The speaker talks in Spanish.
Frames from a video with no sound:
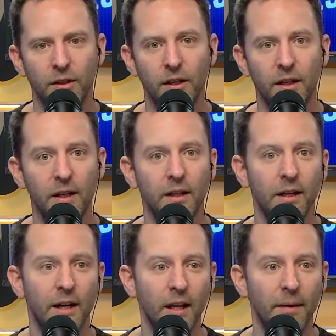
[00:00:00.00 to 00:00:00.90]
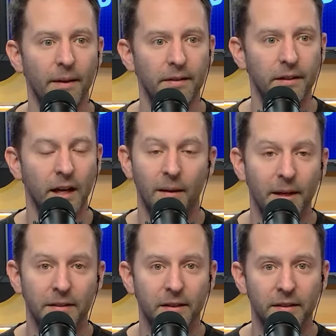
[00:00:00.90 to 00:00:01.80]
de higiene y que cada vez, cada
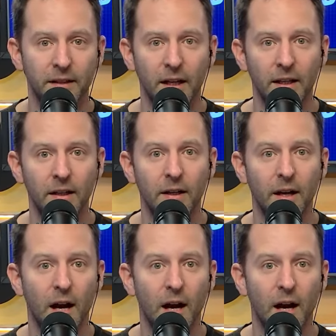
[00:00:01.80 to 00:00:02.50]
mes que sale,